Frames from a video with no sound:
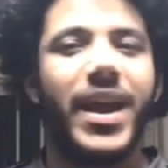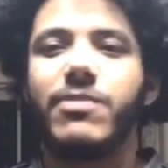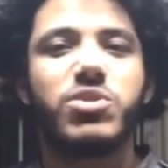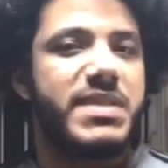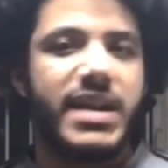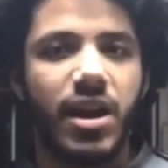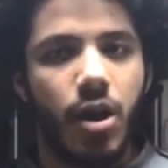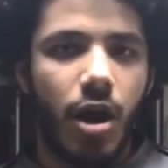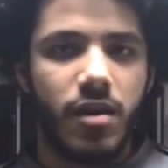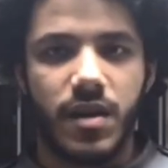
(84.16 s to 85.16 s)
طب احنا مش
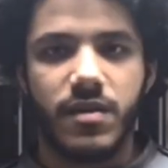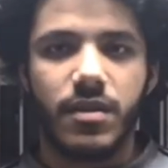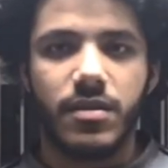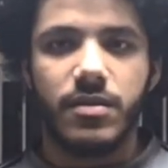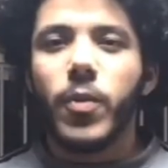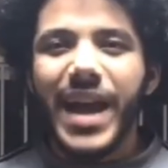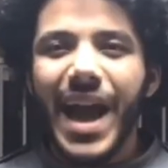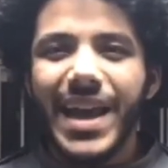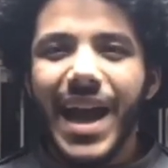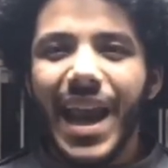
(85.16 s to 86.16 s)
مذاكرين خالص اصلا
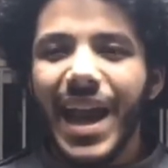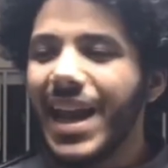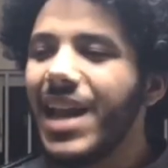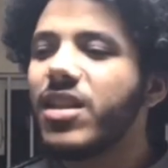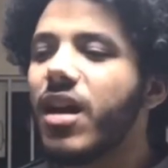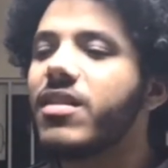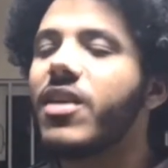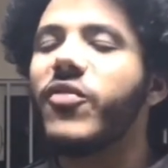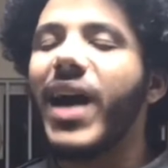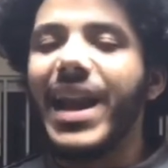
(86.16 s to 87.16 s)
وبيهيئ لك اللي انت
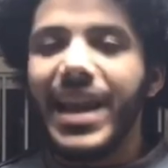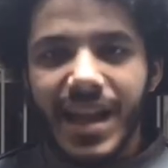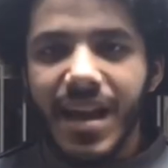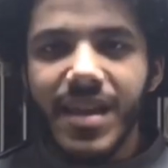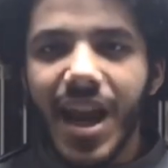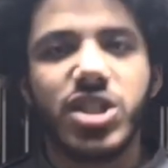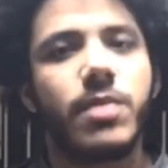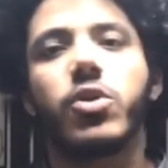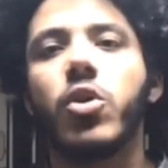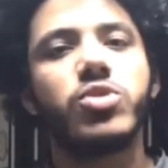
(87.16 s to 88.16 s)
اصلا في حاله كسل
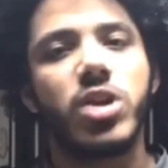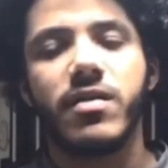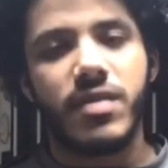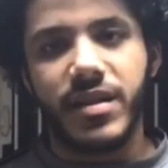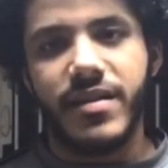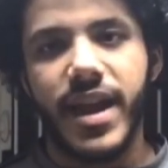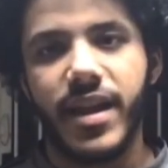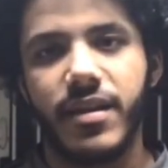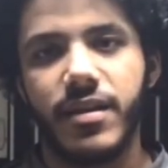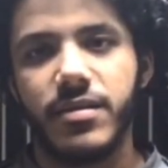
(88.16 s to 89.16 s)
عشان ما تقومش اصلا
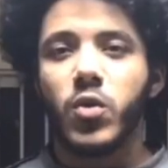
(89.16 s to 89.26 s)
تذاكر